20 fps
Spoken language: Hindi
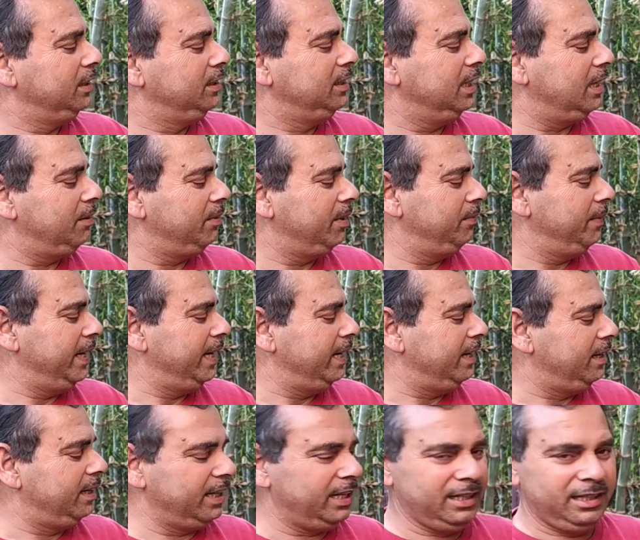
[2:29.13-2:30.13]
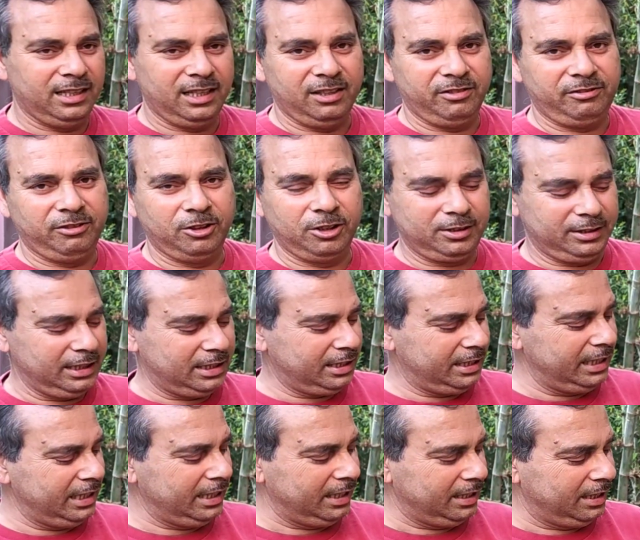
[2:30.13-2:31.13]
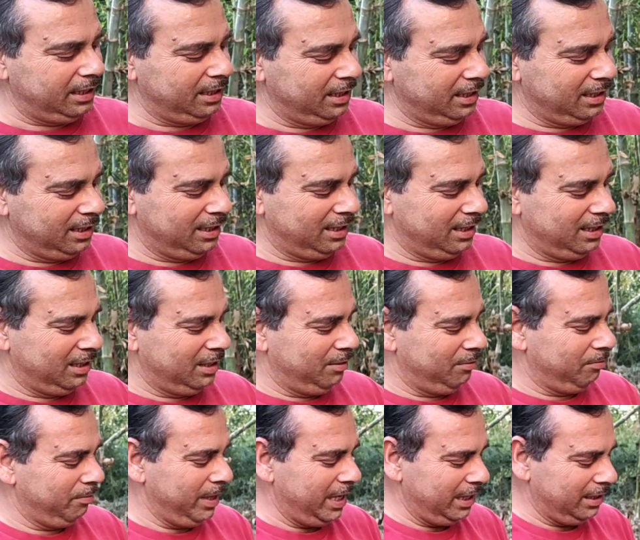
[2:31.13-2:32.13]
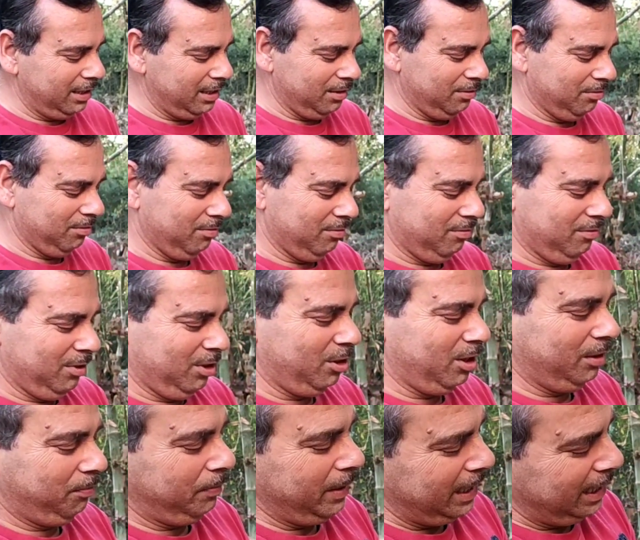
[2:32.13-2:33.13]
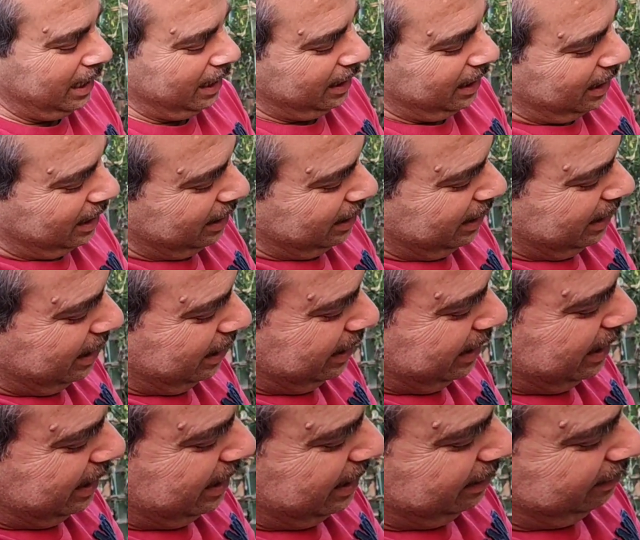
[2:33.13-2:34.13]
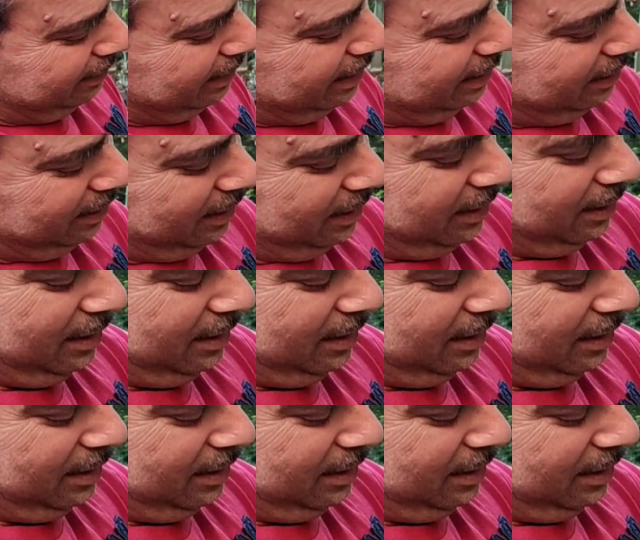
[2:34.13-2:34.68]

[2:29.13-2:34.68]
जर्मन में डायना 460 मैगनम और पहले डाल दिया गया है इसके अंदर